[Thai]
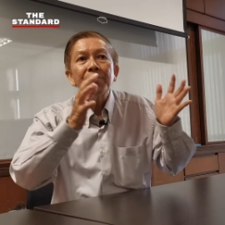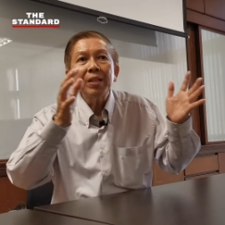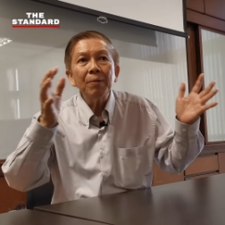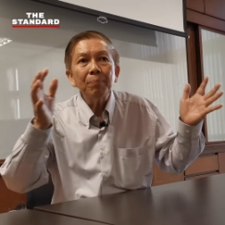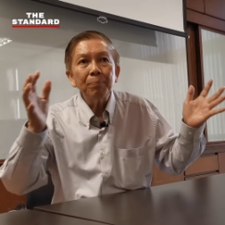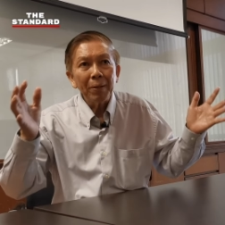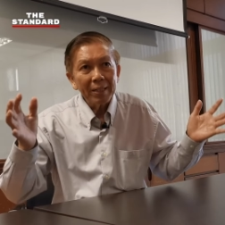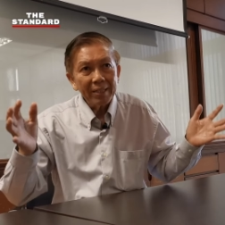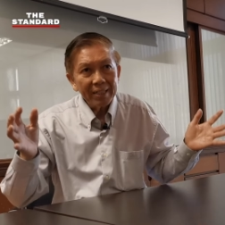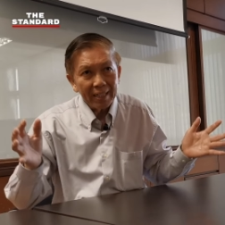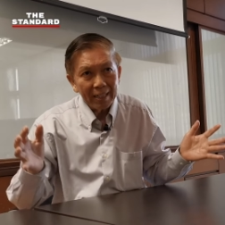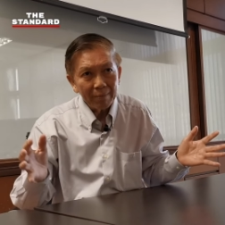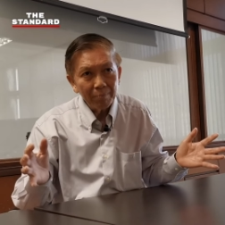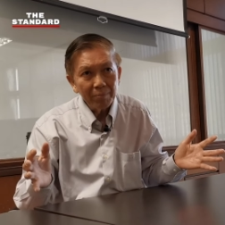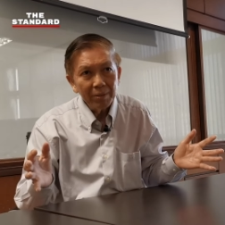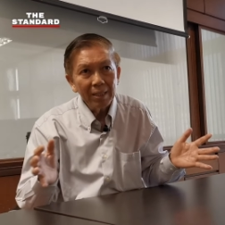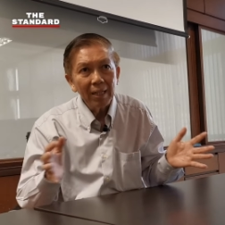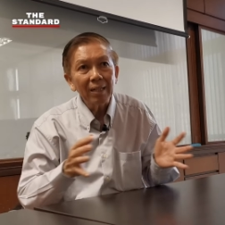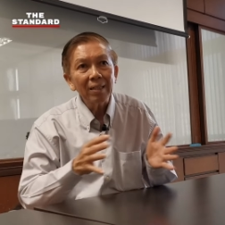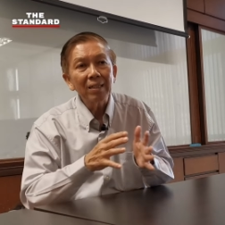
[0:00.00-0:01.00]
ที่เป็นเขต
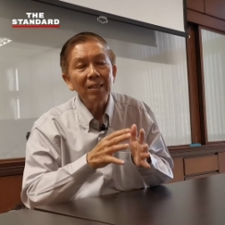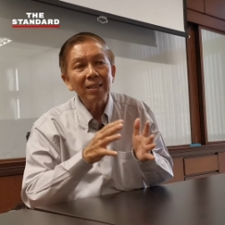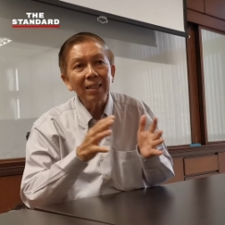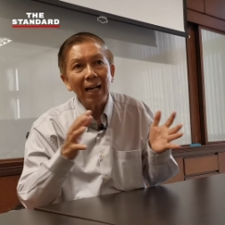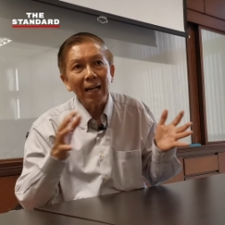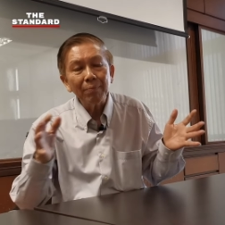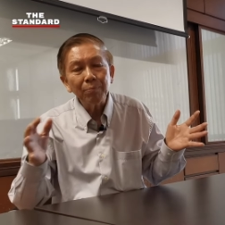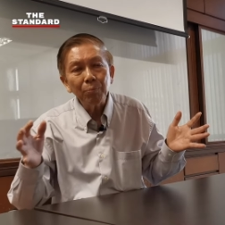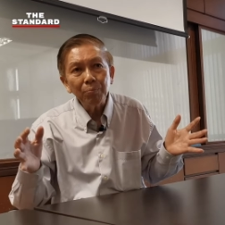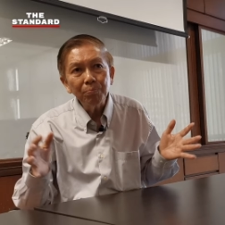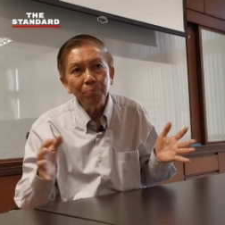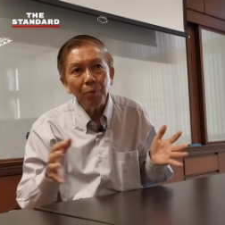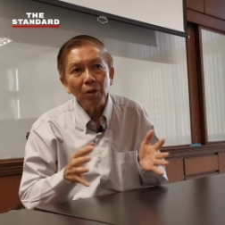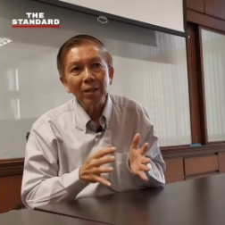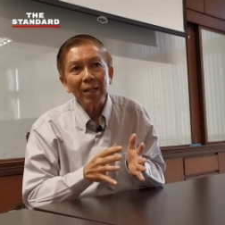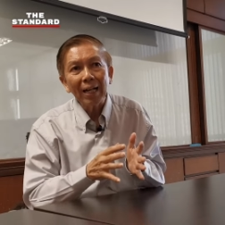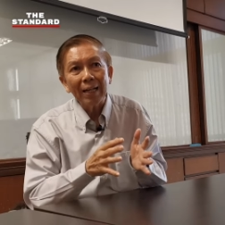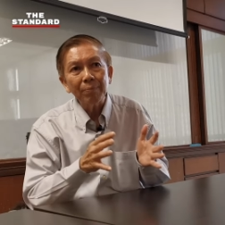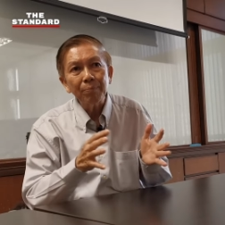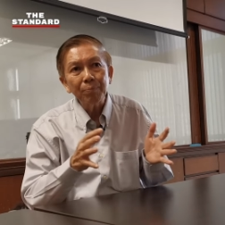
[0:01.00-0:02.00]
เมืองหรือการป้อ
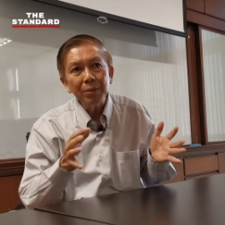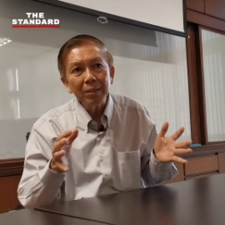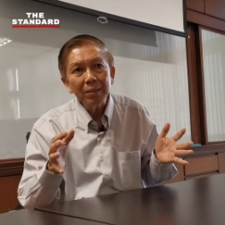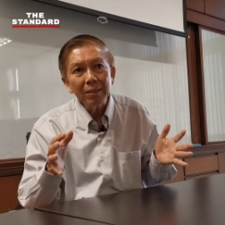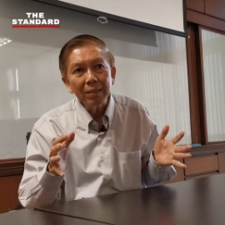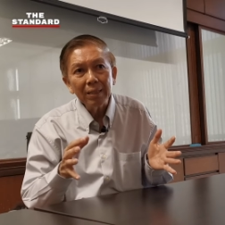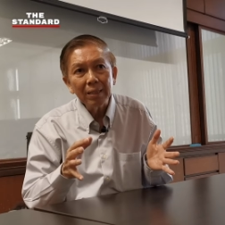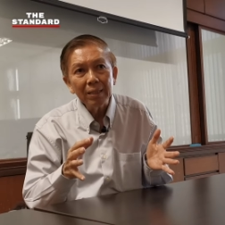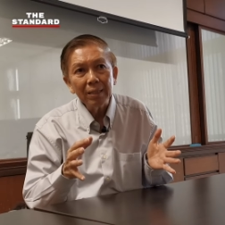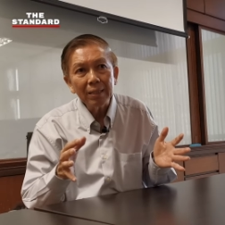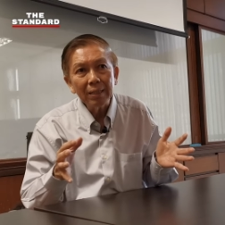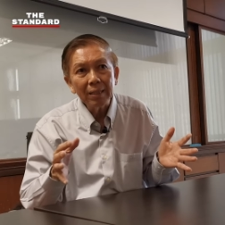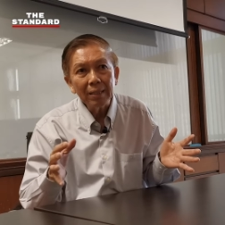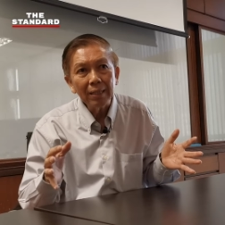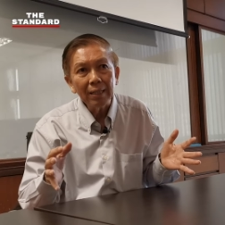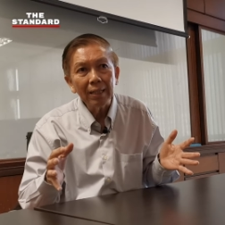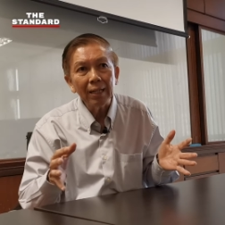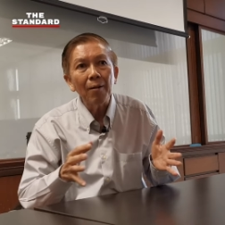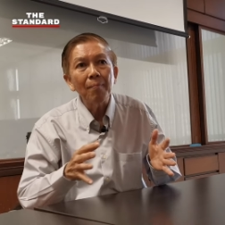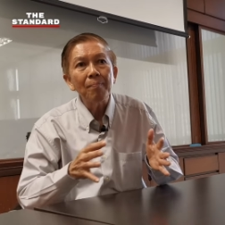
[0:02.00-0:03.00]
งกันพื้นที่
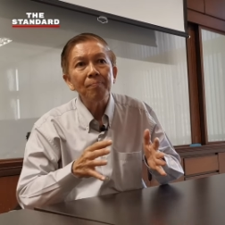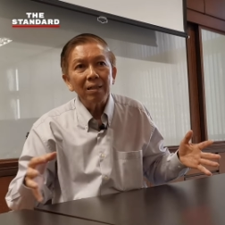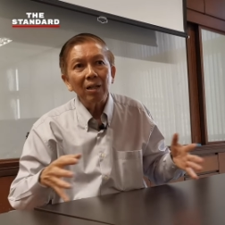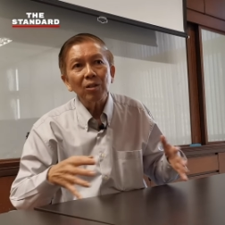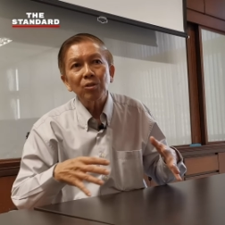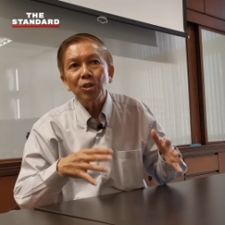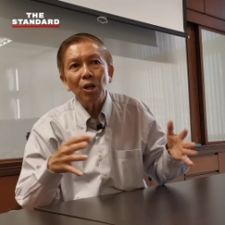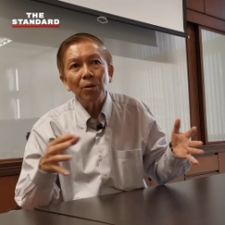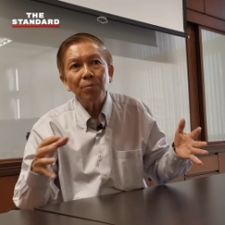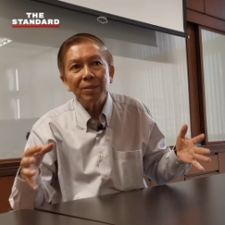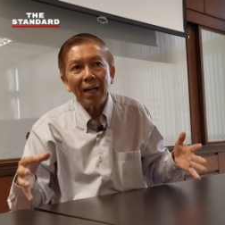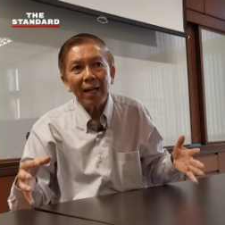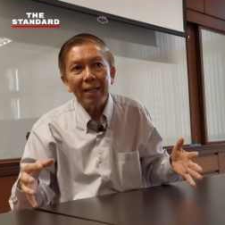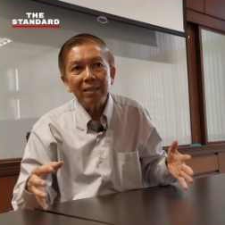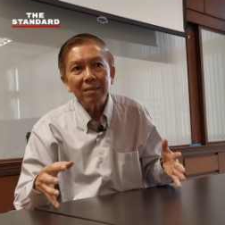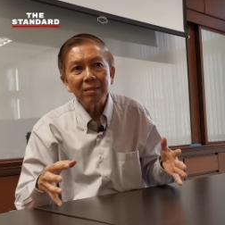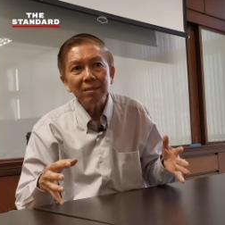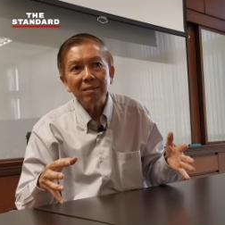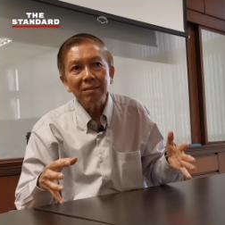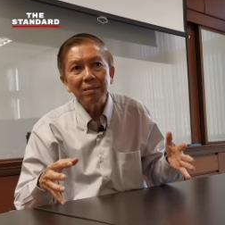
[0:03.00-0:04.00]
ที่เราชอบใช้
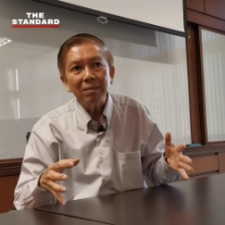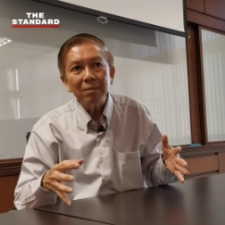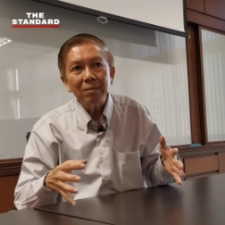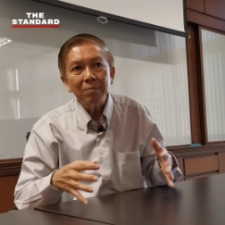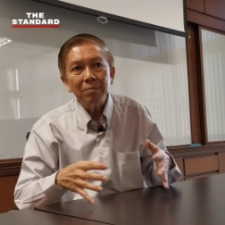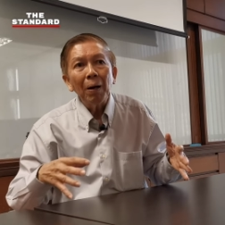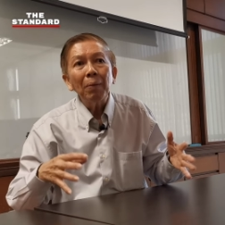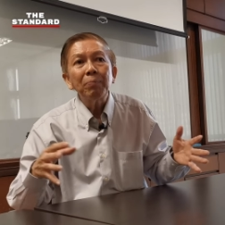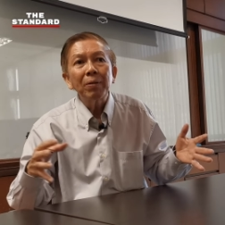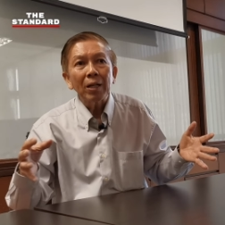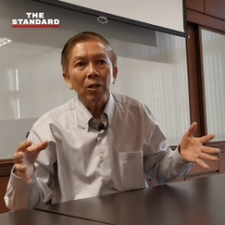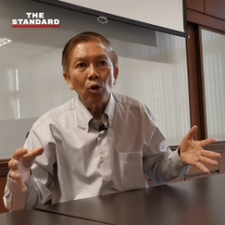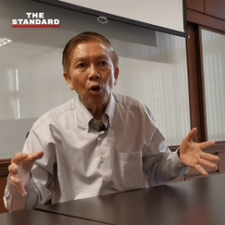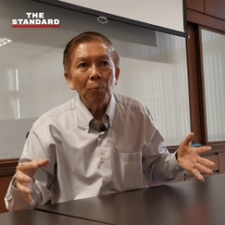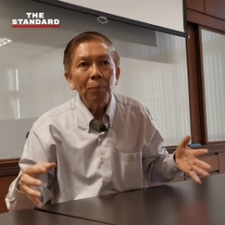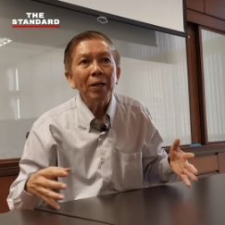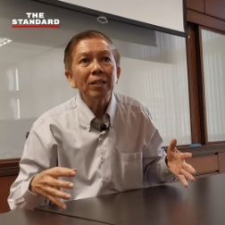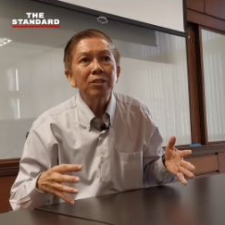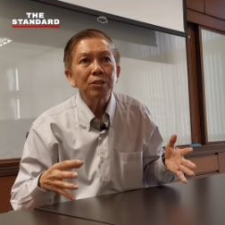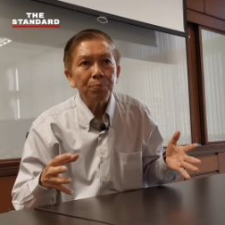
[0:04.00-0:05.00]
คือ Public
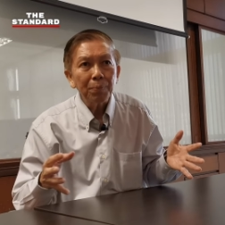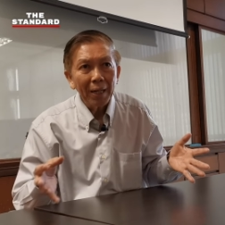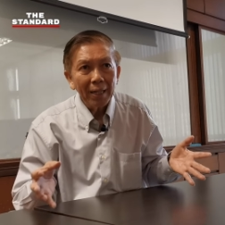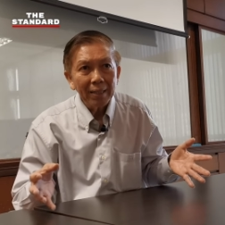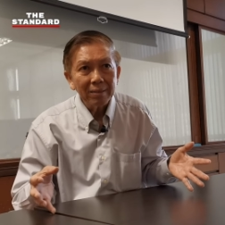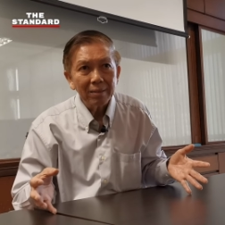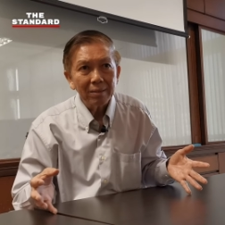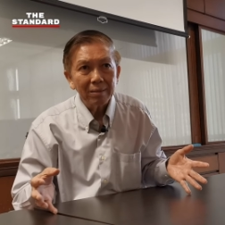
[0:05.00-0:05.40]
Open Space